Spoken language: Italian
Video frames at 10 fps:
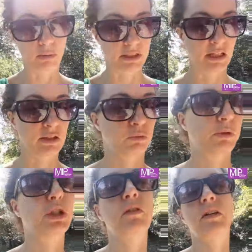perché la
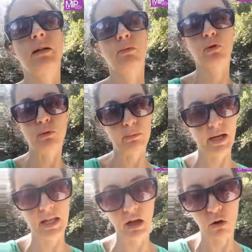specifica molto
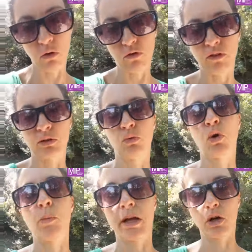bene, non ho fatto un
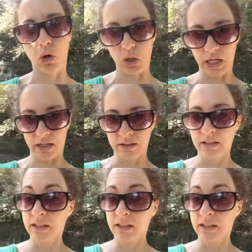copia e incolla